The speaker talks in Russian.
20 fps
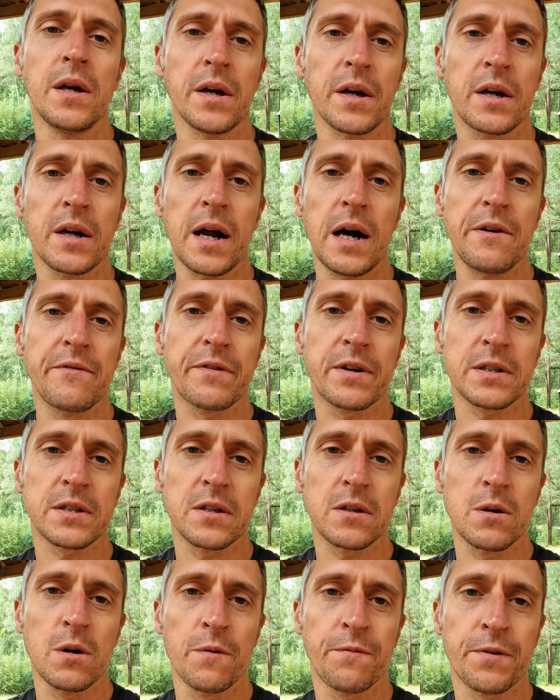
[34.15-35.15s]
Играли в
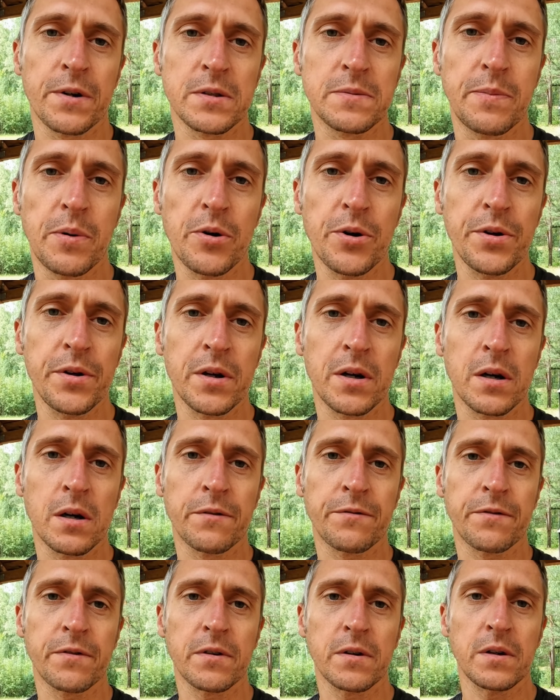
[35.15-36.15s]

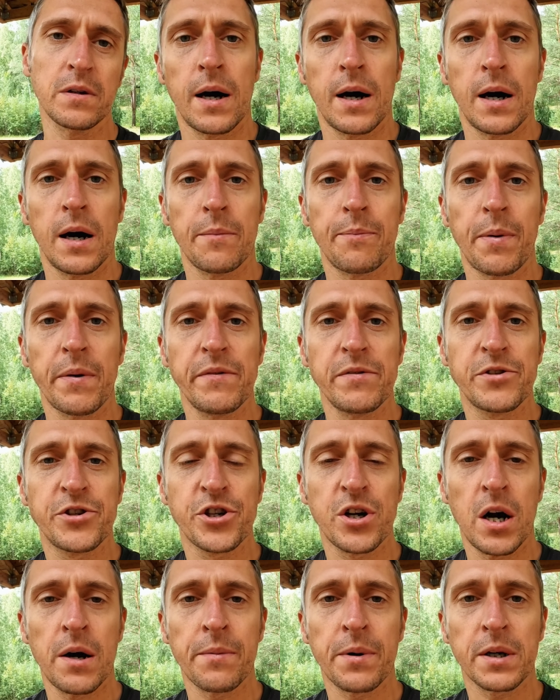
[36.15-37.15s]
казаков-разбойников. А по
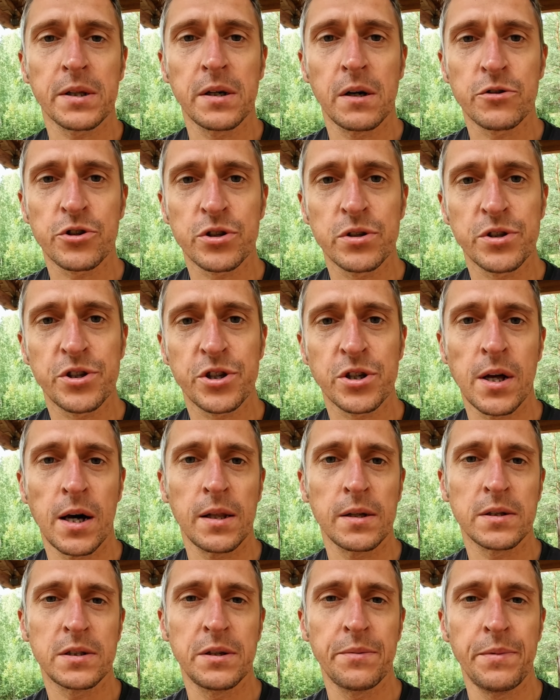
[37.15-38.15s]
вечерам, когда уже
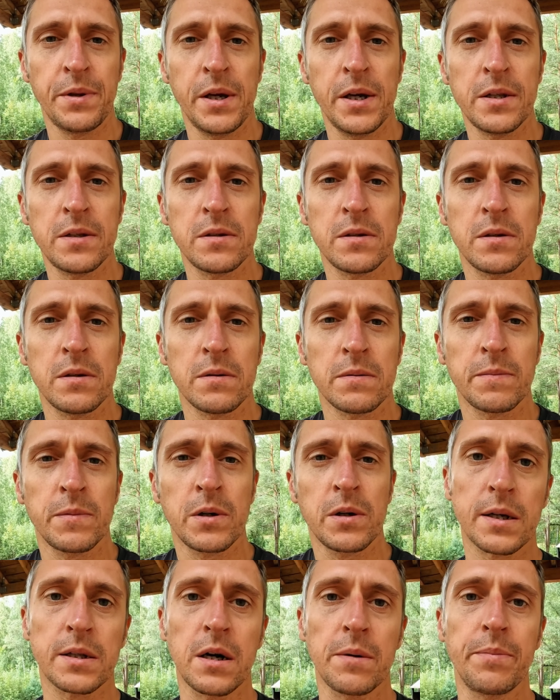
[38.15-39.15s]
начинало темнеть,
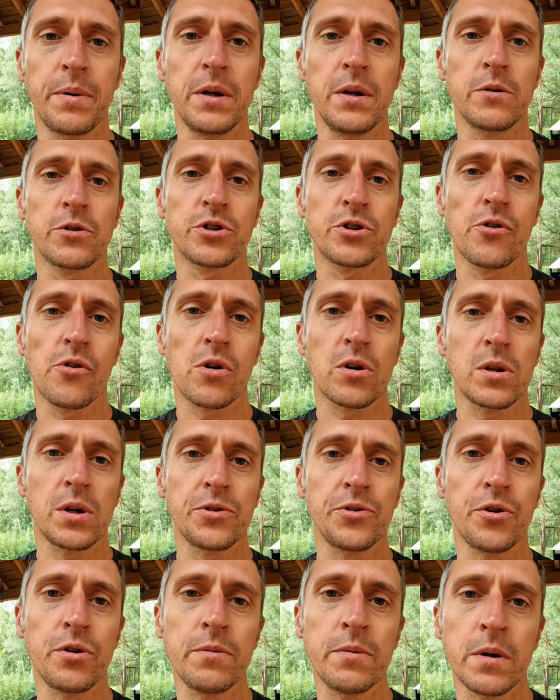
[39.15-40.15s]
мы когда были уже
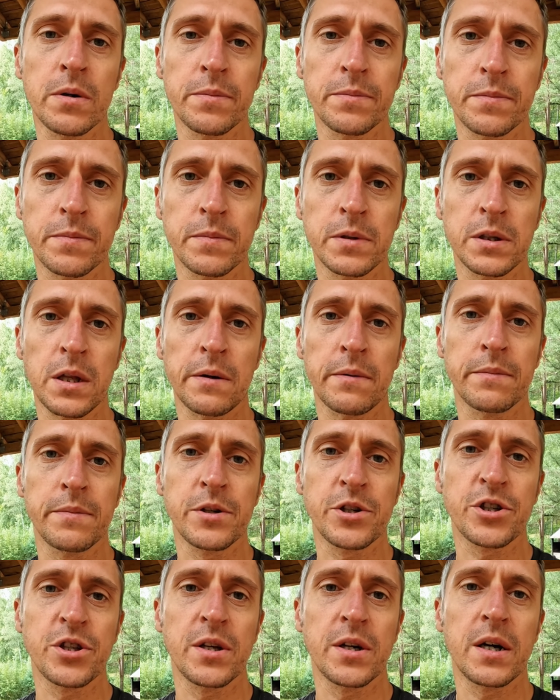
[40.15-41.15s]
около дома, мы там
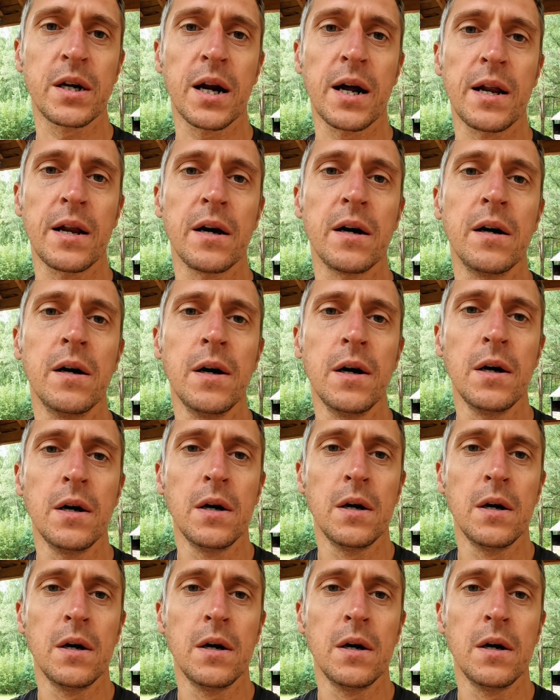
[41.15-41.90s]
обычно играли,